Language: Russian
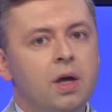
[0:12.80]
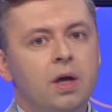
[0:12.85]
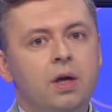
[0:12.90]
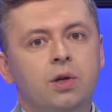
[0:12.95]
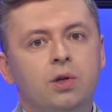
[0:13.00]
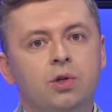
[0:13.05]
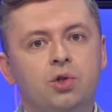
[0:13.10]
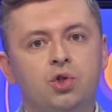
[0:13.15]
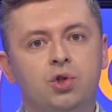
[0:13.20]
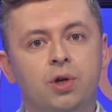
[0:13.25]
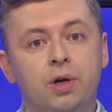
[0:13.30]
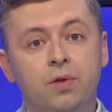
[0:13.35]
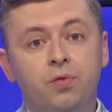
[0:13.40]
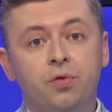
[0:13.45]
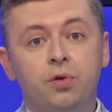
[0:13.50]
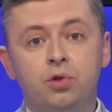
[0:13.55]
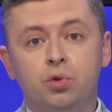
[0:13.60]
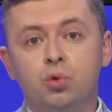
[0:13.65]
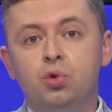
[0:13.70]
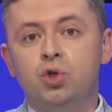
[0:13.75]

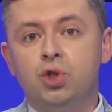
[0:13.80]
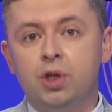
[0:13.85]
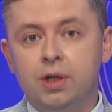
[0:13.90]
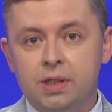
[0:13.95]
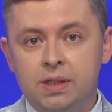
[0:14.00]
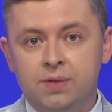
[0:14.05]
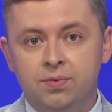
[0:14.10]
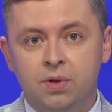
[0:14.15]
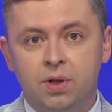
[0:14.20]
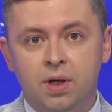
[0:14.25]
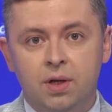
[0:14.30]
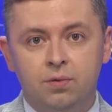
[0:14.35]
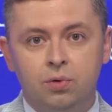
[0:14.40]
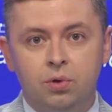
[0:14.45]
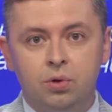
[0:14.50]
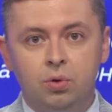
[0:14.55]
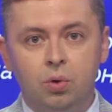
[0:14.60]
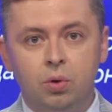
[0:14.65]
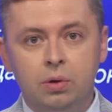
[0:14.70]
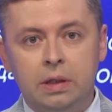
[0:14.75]
Штрафы существенные.
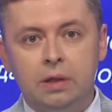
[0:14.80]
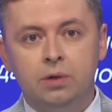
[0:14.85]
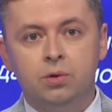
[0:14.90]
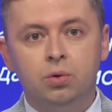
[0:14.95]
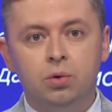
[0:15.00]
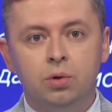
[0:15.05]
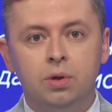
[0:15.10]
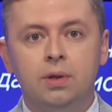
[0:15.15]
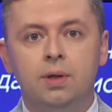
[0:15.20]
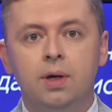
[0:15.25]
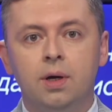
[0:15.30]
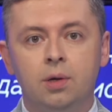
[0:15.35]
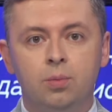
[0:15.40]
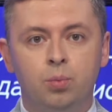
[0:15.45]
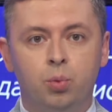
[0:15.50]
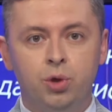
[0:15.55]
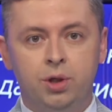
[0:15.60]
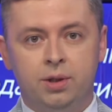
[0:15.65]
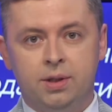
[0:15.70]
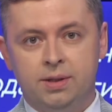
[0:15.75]
Вот только кто и как
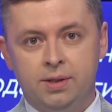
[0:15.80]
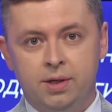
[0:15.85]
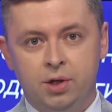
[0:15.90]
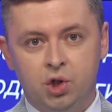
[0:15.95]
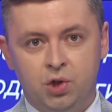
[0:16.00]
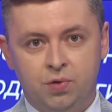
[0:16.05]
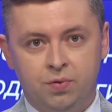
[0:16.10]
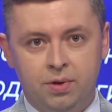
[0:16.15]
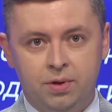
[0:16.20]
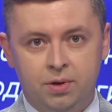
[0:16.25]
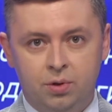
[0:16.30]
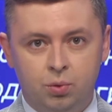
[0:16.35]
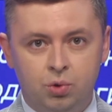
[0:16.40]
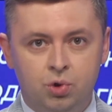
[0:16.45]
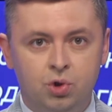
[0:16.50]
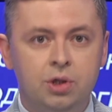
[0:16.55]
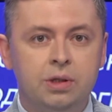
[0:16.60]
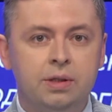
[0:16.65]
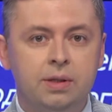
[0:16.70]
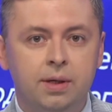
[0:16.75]
будет отслеживать
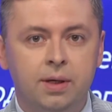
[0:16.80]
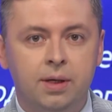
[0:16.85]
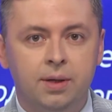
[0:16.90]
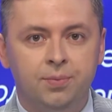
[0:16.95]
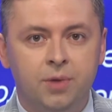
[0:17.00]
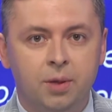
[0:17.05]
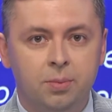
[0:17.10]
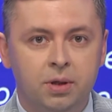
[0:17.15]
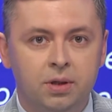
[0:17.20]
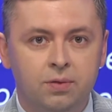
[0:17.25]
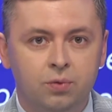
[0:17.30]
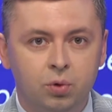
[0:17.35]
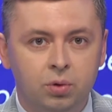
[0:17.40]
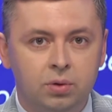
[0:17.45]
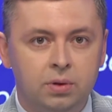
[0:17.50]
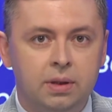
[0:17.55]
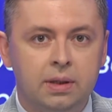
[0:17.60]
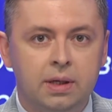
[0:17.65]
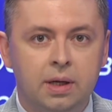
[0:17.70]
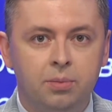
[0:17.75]
нарушителей. О
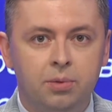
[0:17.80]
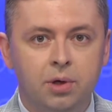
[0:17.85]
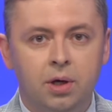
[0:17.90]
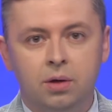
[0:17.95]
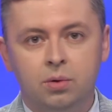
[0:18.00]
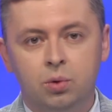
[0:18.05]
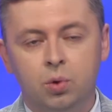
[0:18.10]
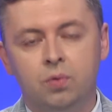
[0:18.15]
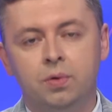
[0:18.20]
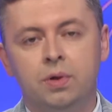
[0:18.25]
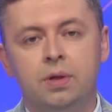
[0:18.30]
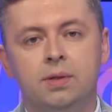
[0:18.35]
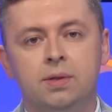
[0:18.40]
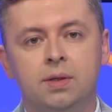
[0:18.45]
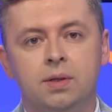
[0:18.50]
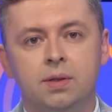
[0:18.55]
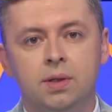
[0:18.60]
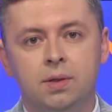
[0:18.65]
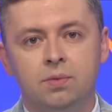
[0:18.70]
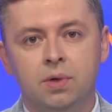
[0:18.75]
подводных камнях новой
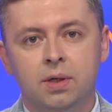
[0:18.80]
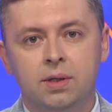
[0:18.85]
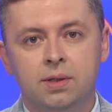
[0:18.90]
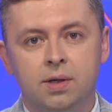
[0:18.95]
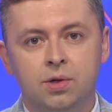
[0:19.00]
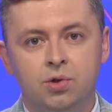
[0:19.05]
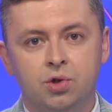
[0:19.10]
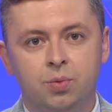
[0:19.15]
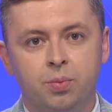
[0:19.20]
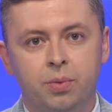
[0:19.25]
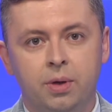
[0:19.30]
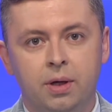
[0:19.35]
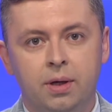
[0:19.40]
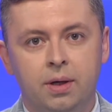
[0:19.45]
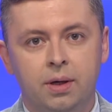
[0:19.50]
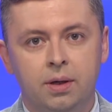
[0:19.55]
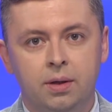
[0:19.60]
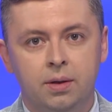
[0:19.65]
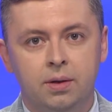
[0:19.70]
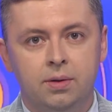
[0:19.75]
инициативы расскажет моя
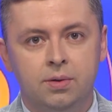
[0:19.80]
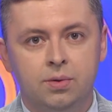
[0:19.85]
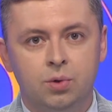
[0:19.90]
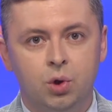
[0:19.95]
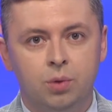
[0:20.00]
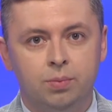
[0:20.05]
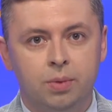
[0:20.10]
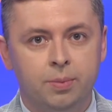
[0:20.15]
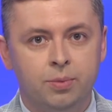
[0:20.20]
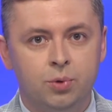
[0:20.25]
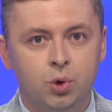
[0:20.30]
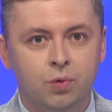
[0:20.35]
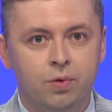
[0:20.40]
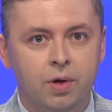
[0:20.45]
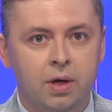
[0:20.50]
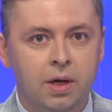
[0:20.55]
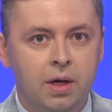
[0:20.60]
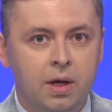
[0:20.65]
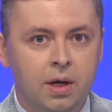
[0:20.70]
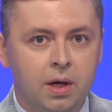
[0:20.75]
коллега Зоя
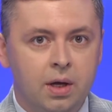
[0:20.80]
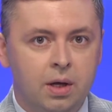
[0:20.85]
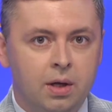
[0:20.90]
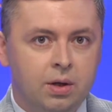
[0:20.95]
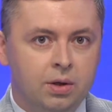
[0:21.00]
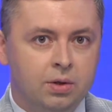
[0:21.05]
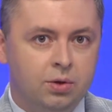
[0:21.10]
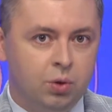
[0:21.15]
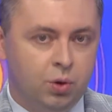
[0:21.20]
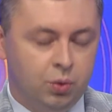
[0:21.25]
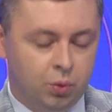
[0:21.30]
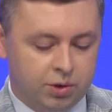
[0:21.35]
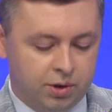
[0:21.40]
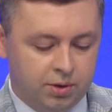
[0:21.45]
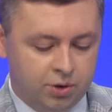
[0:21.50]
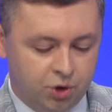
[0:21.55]
Попцова. Зоя, ну расскажи